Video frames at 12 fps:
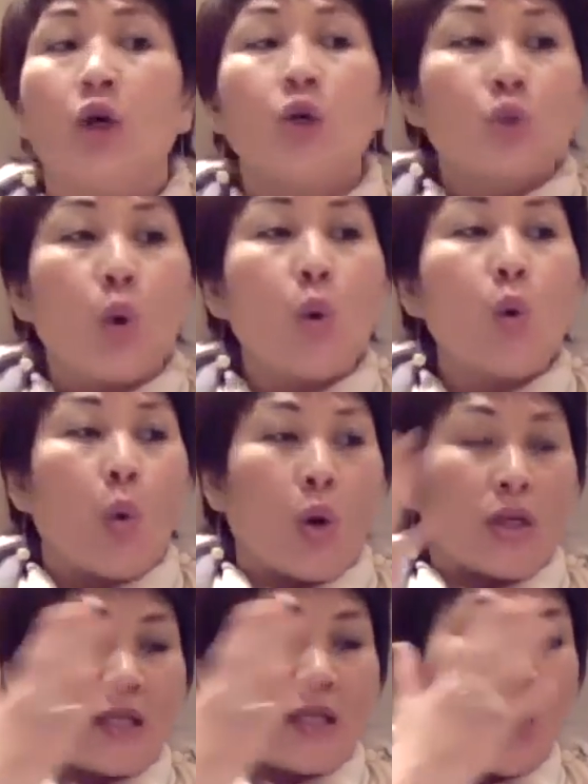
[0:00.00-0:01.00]
中
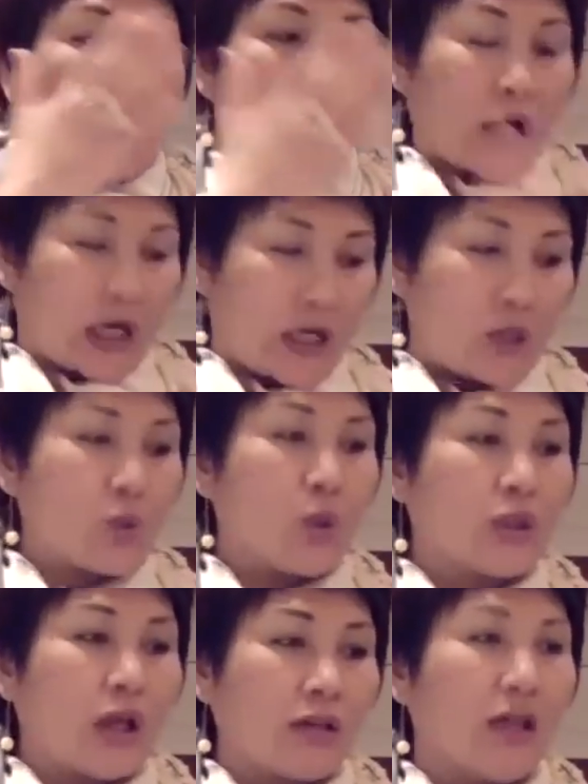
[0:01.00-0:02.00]
国现在我可以做
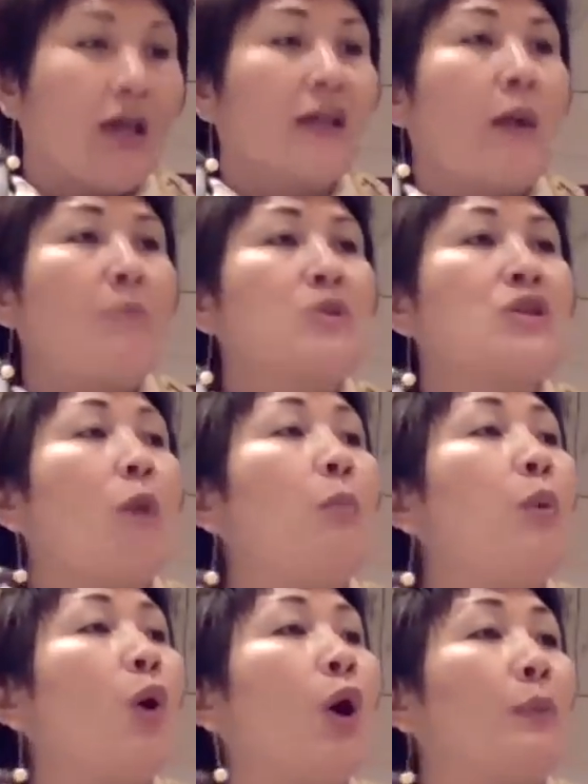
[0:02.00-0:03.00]
到的，他们叫
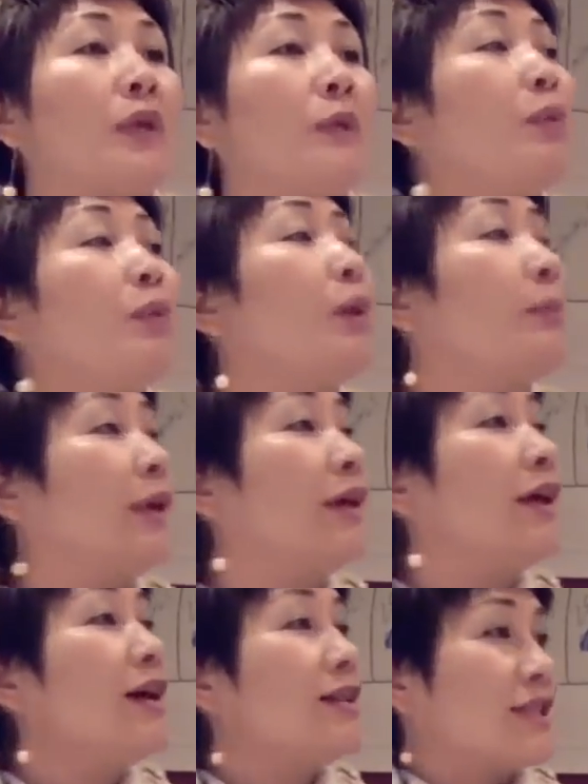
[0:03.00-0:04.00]
破皮破壁，
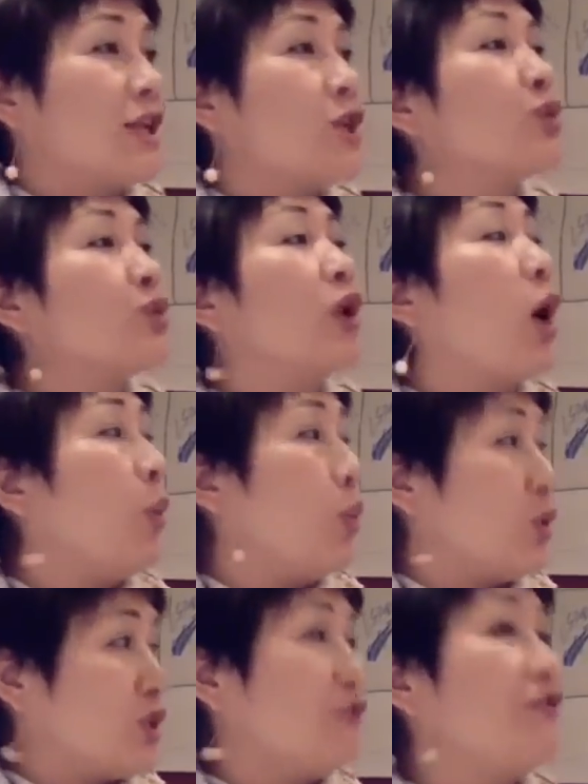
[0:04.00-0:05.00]
只能做到
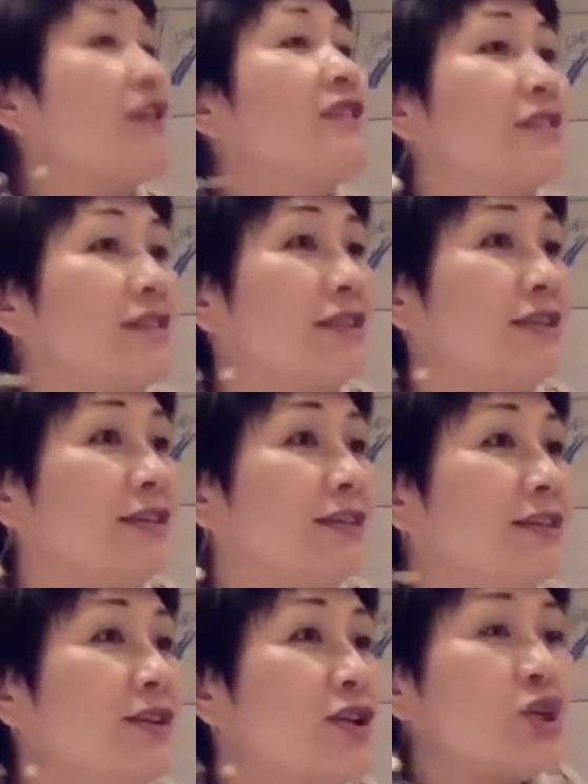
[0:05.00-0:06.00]
五十分之一，
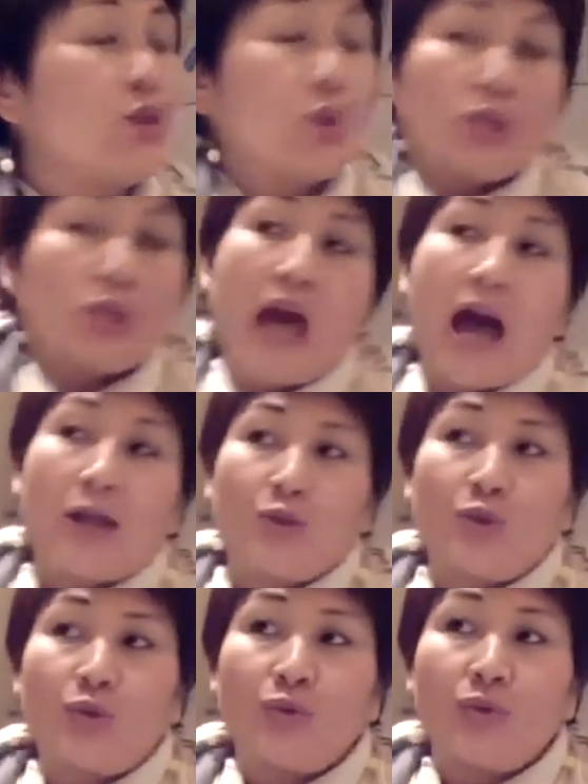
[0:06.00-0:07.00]
这就是差
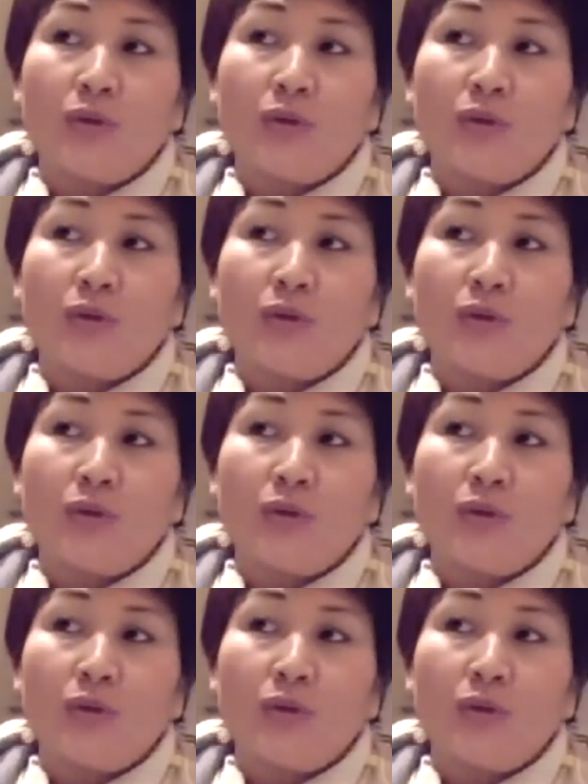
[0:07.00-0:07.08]
距。